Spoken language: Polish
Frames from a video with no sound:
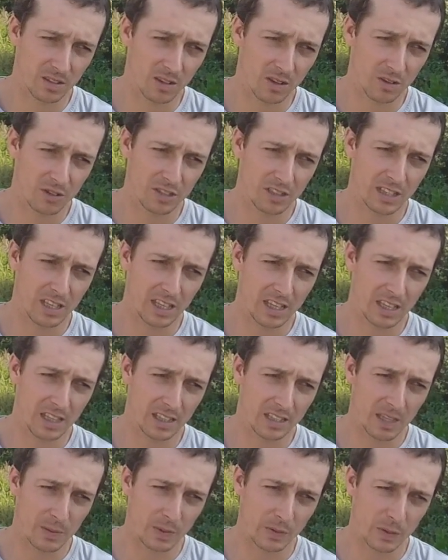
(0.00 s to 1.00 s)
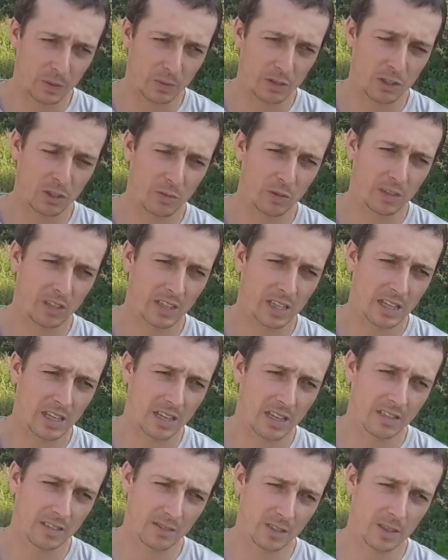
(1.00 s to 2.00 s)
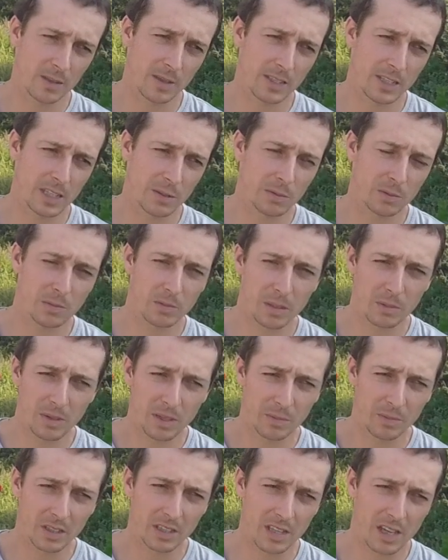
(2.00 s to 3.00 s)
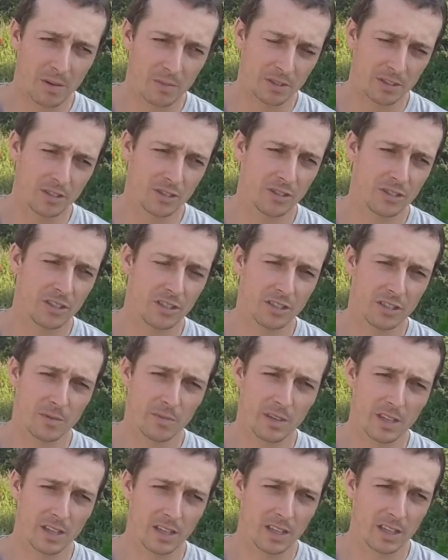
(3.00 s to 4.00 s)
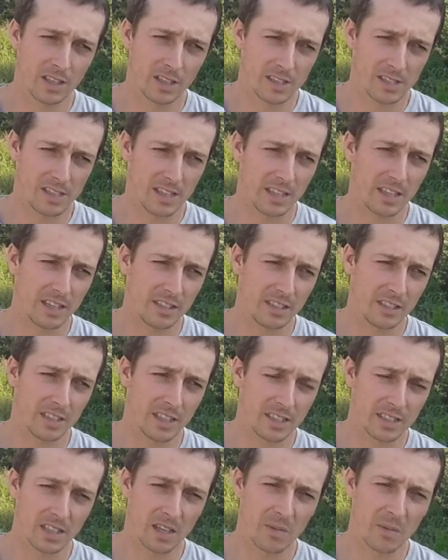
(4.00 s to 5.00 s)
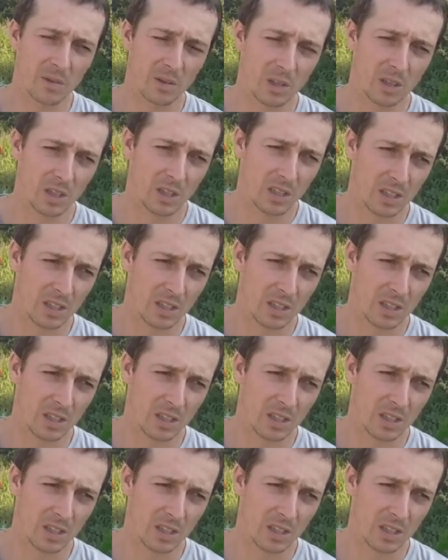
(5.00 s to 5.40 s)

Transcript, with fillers: E, rodzina na pewno będzie się borykała z wieloma teraz problemami, a przecież żyć trzeba z dnia na dzień tak samo.